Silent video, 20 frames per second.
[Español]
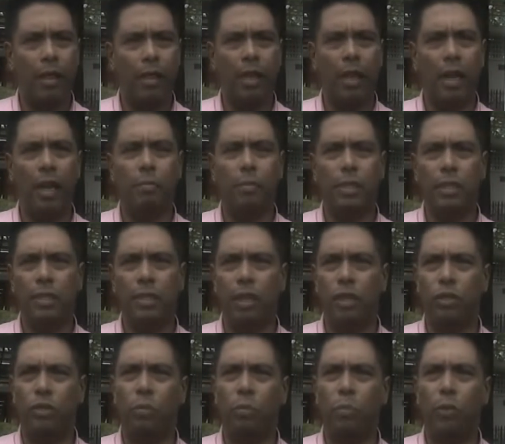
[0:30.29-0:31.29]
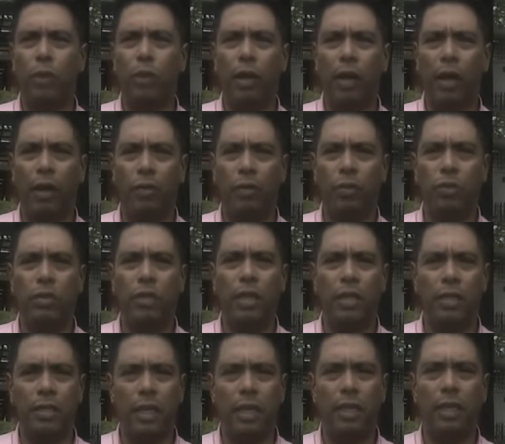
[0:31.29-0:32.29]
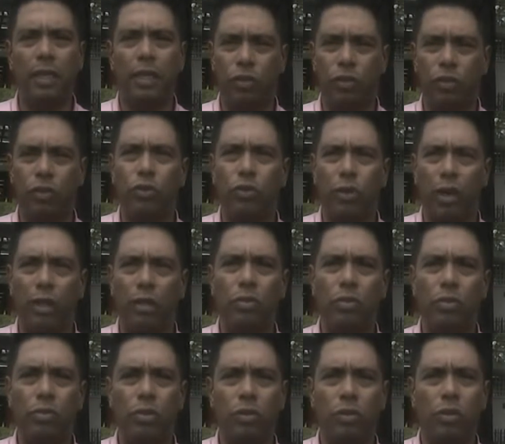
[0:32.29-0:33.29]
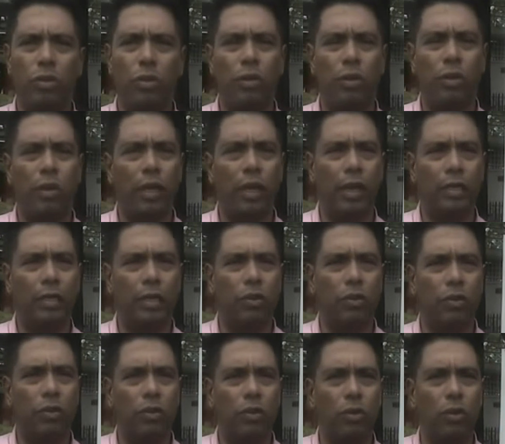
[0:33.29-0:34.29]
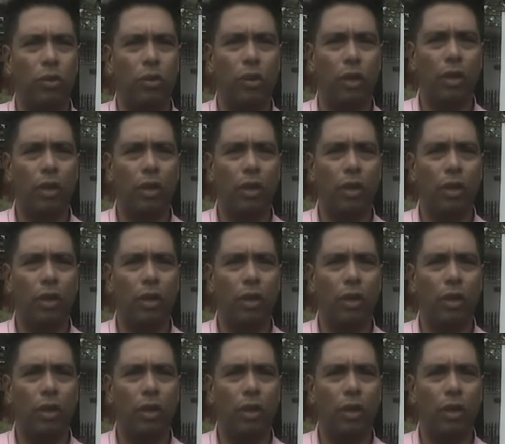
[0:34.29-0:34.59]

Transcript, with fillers: de la administración pública de unos 17 18 años. Soy, he sido